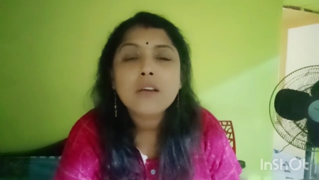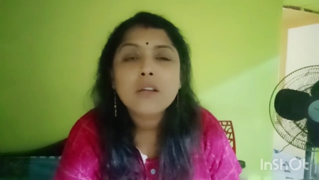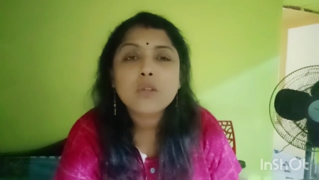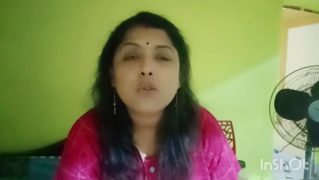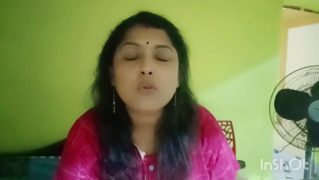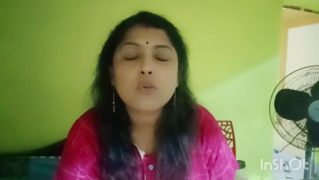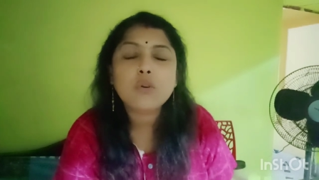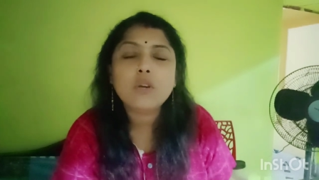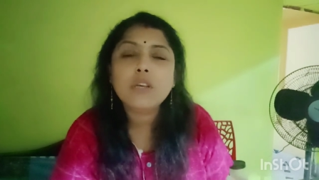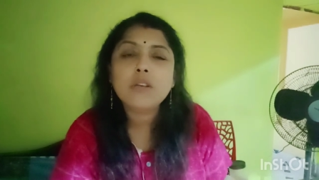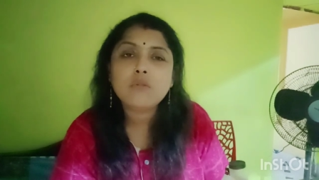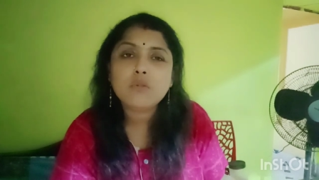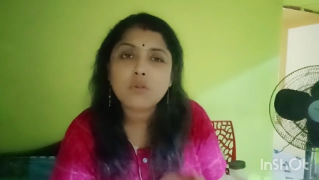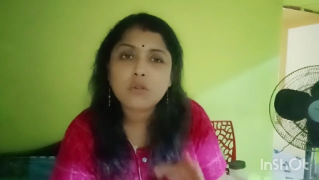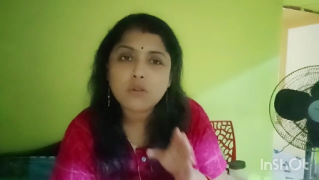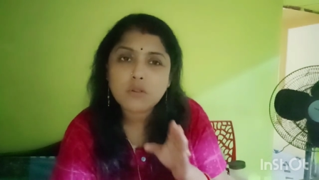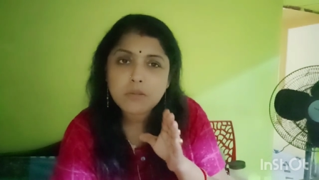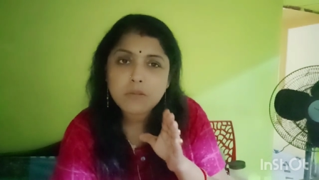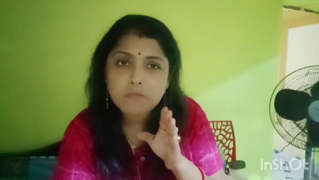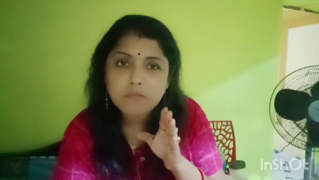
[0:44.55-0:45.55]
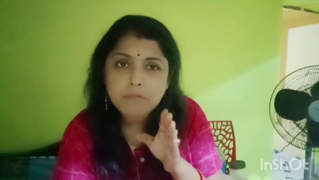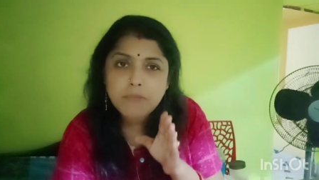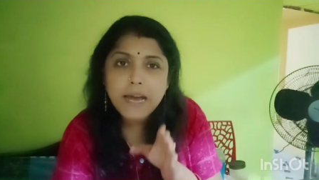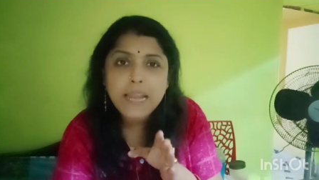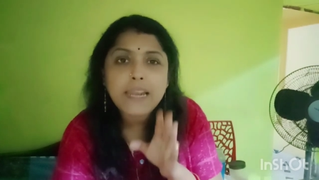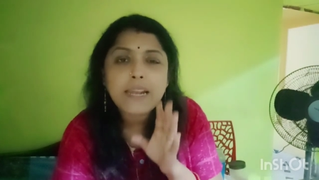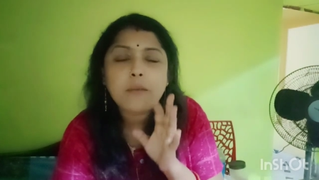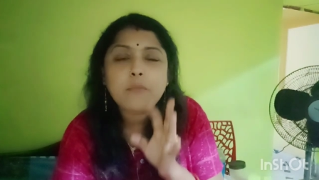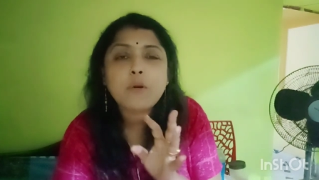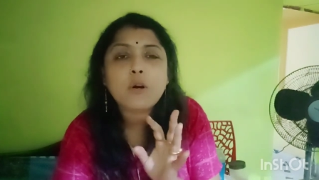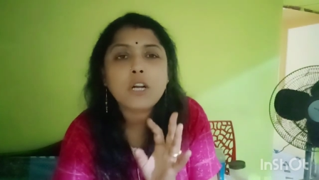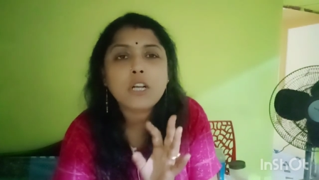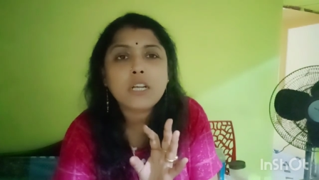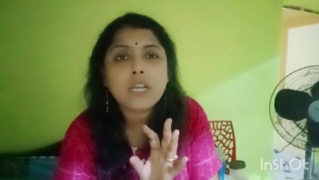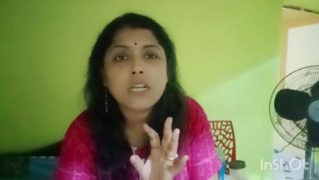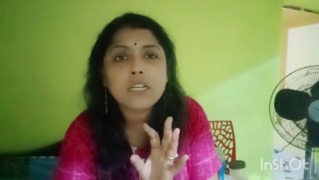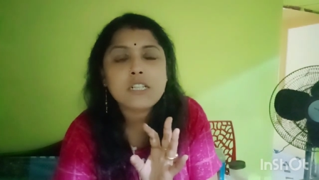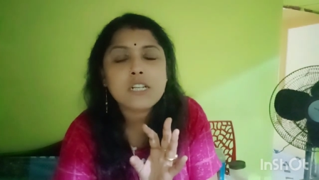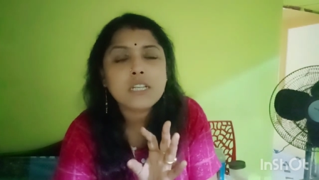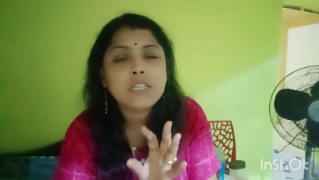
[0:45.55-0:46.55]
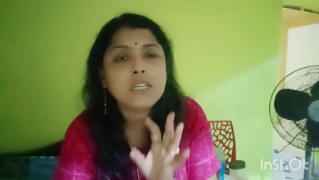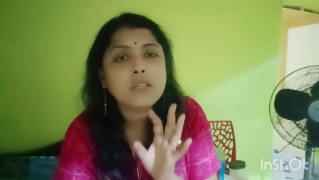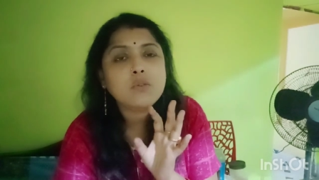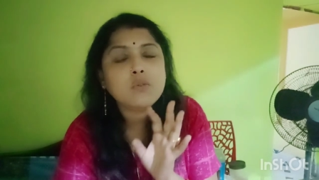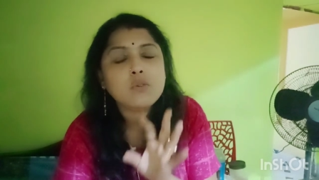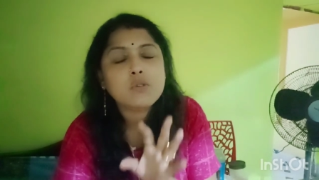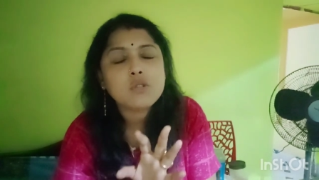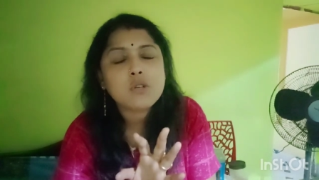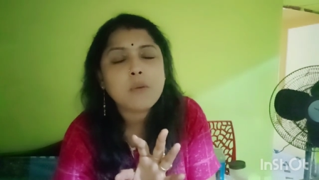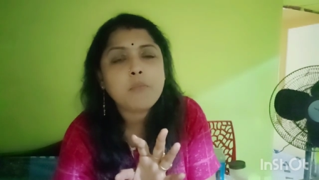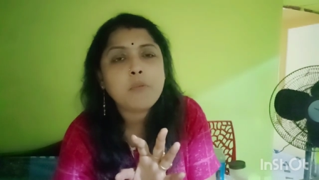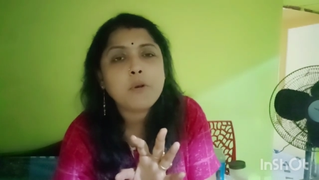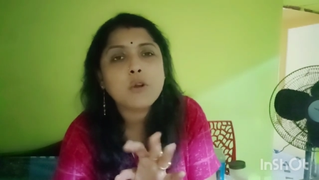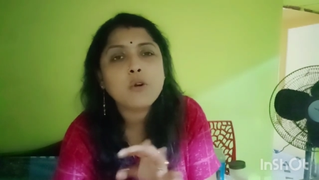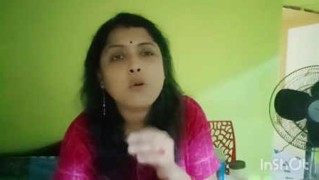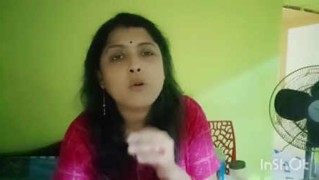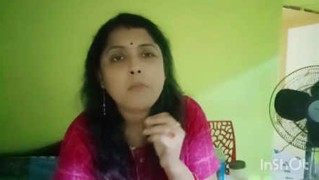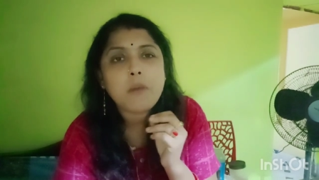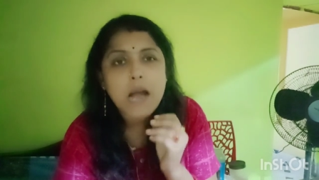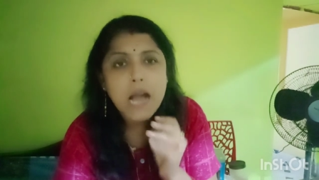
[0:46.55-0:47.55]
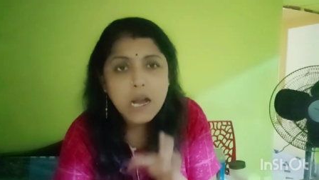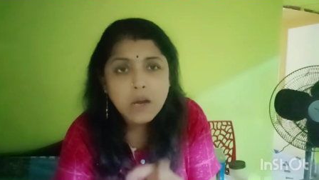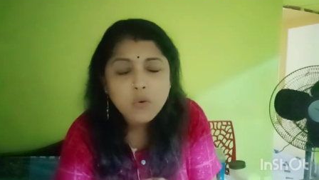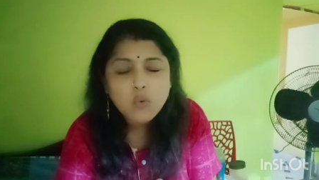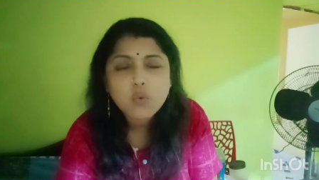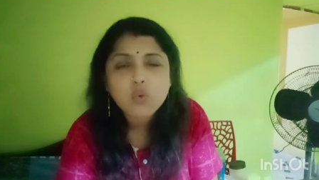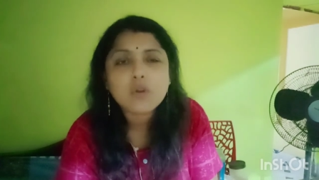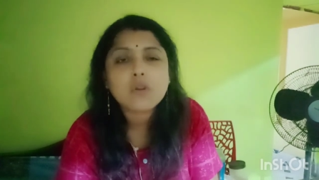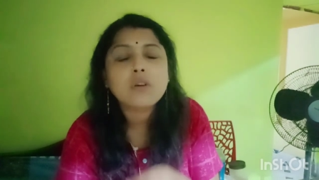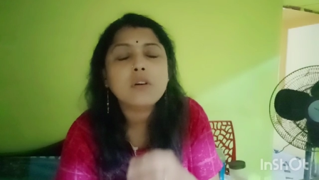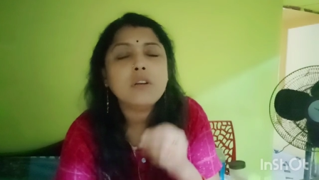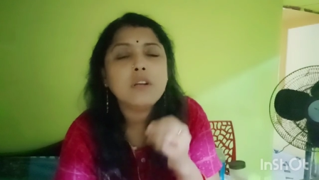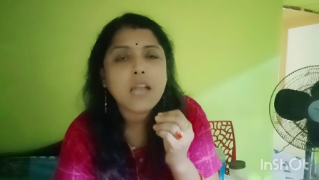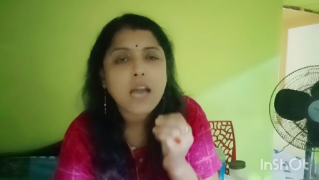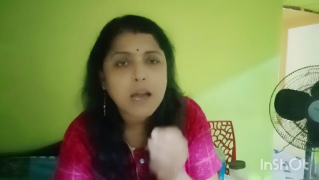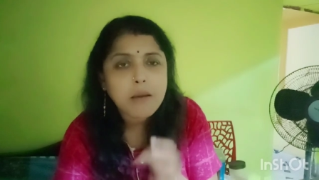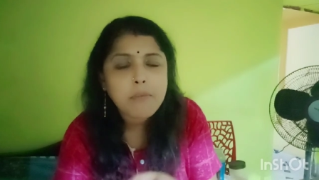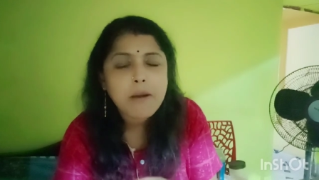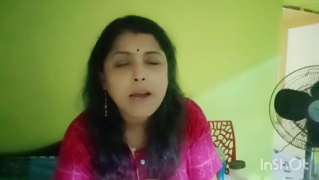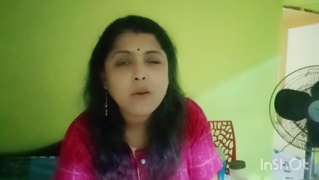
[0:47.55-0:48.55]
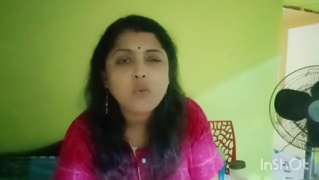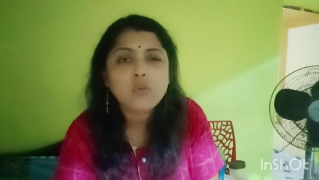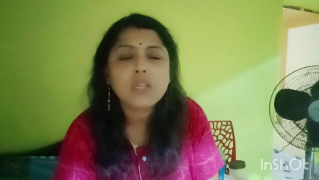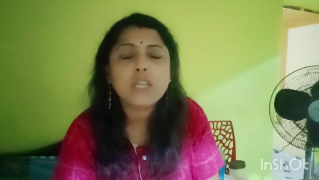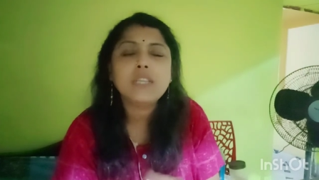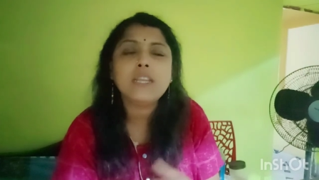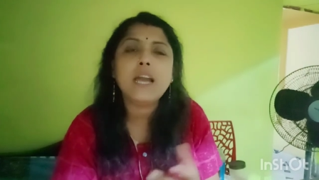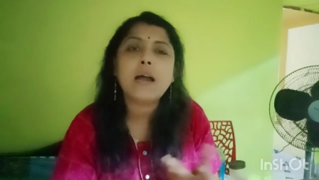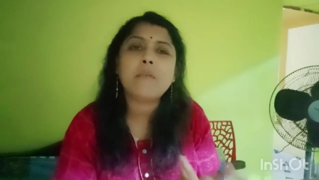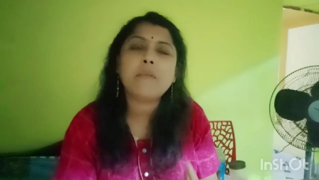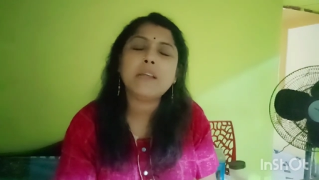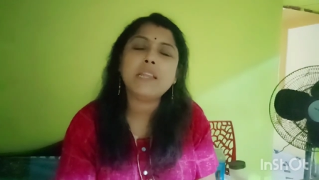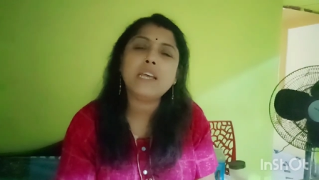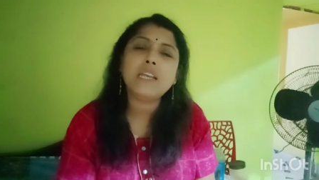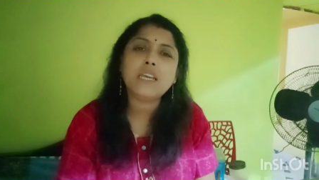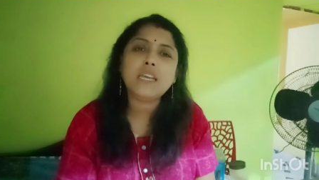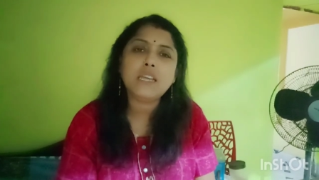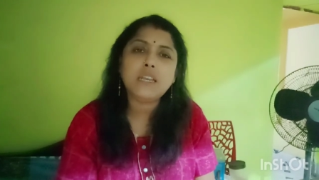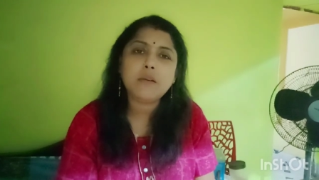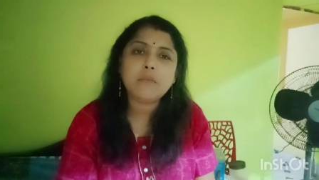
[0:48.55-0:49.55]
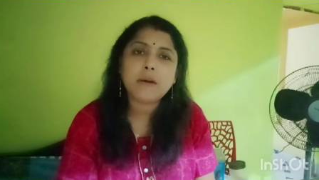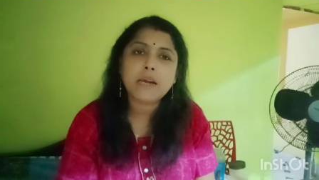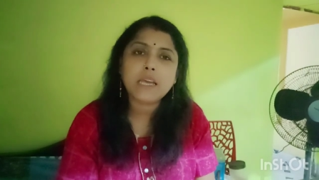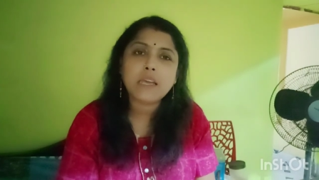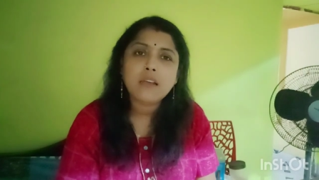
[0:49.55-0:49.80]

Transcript: তোর ওই তোর ওই বালের বটটার সাথে তোর সম্পর্ক ভাঙুক না ভাঙুক তাতে আমাদের কি রে ভাই